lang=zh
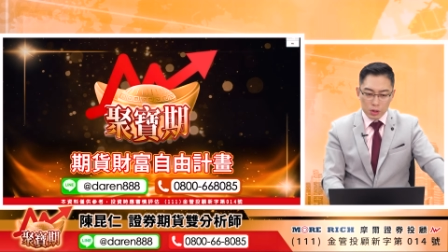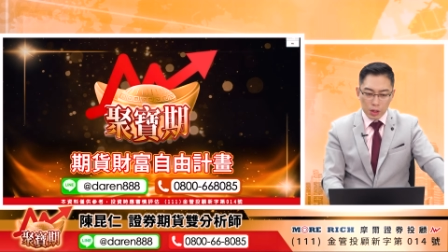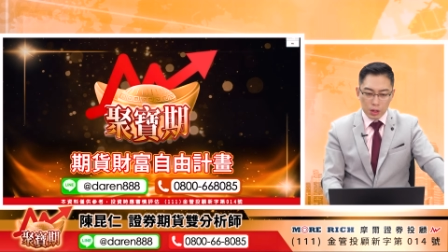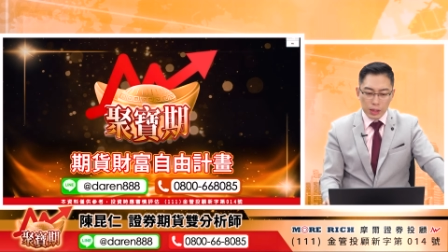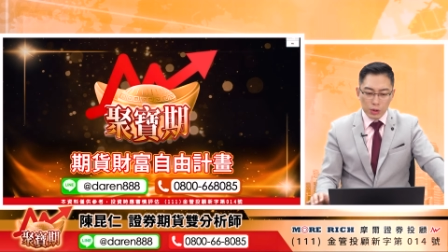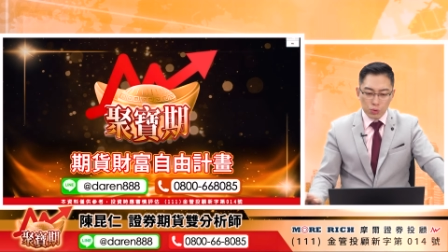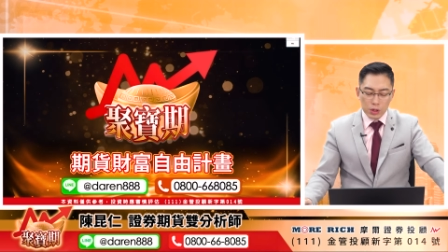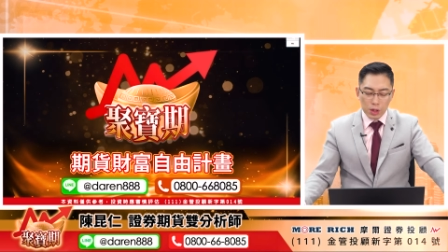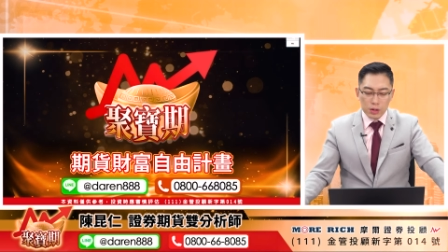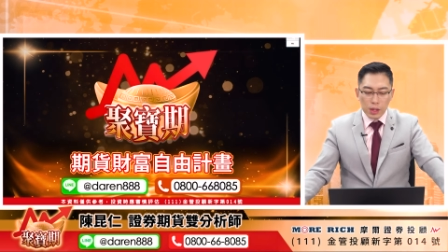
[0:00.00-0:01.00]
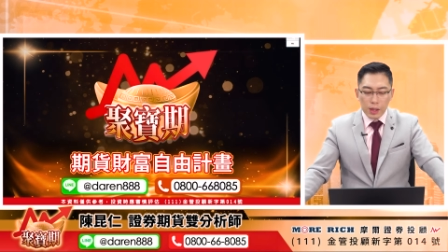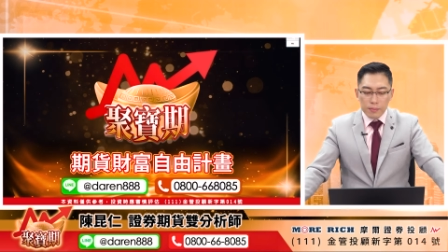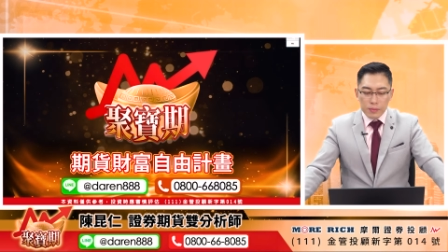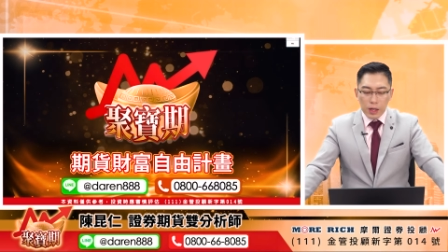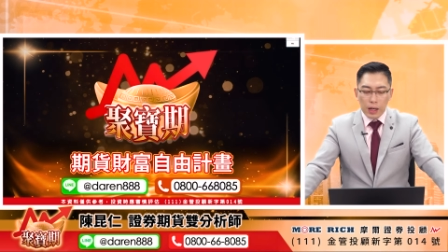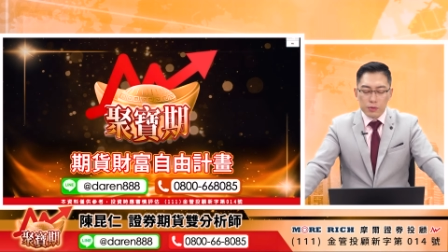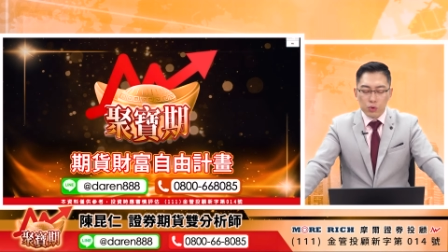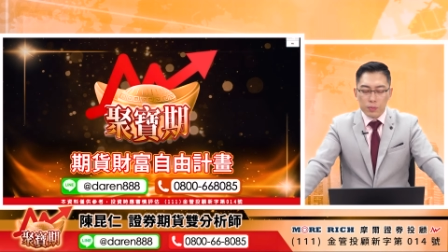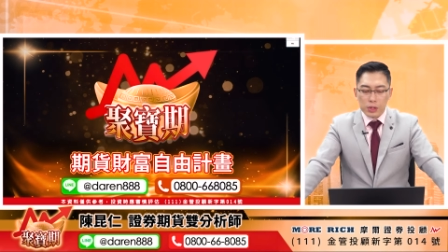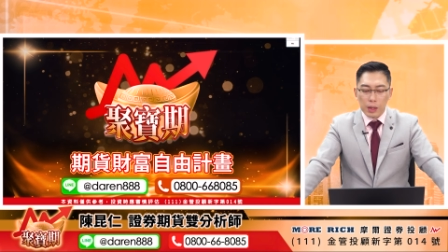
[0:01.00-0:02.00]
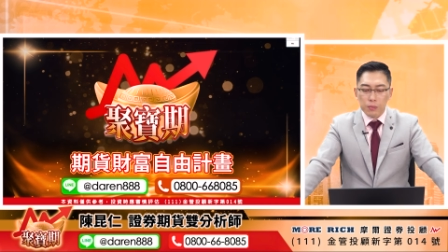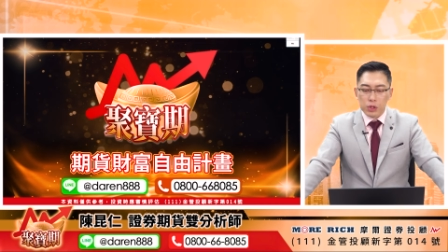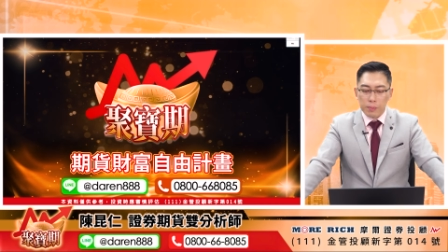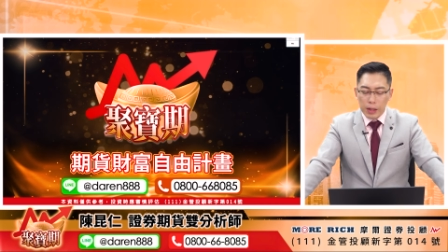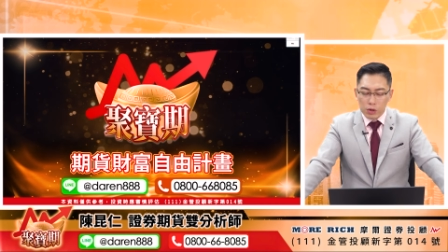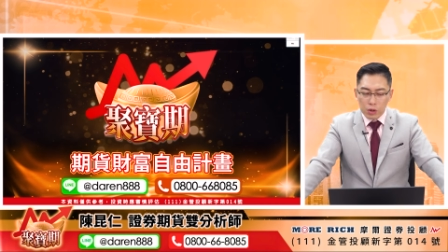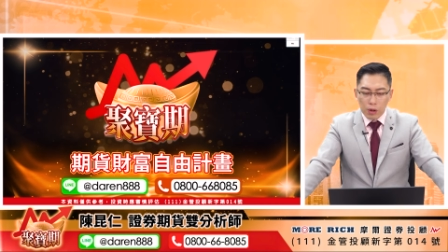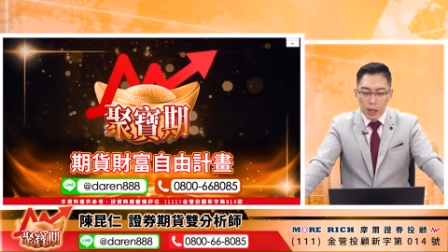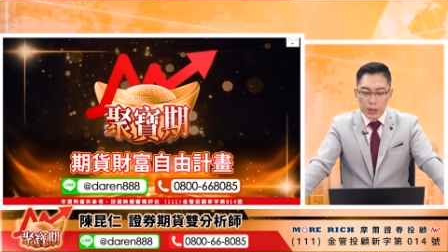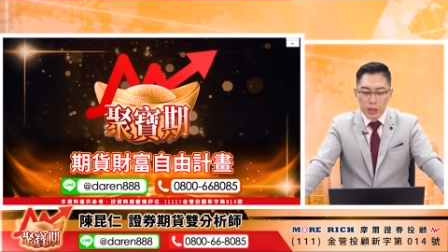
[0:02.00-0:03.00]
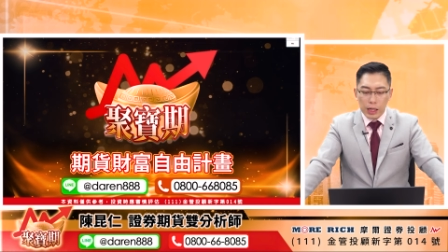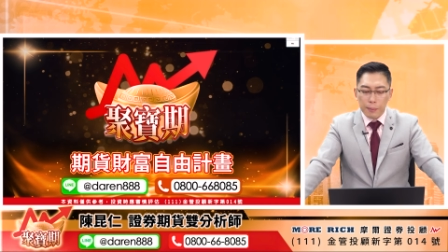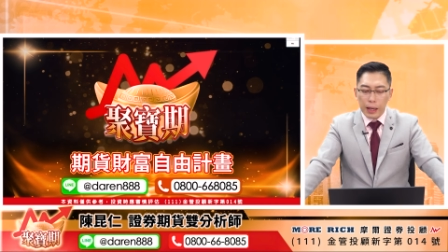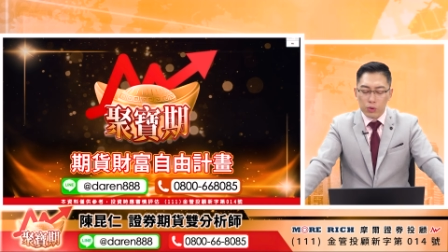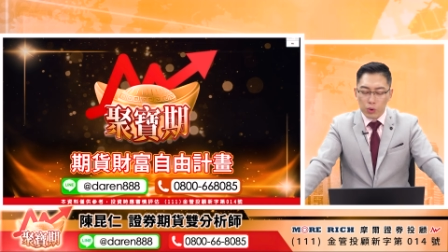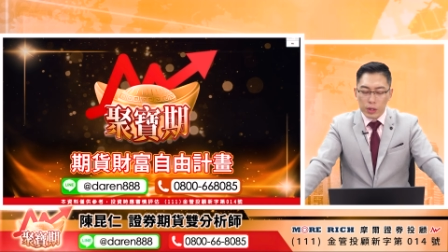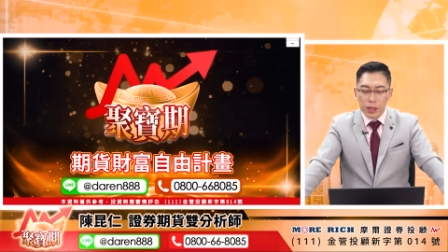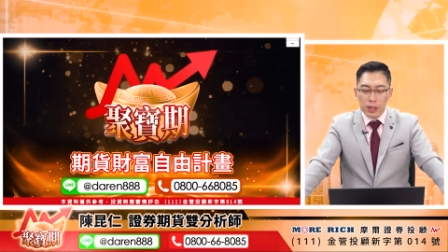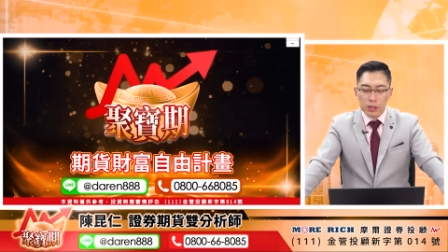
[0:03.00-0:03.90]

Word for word: 是要跟大家说一声。那如果现在目前没有的话，你可以来排队。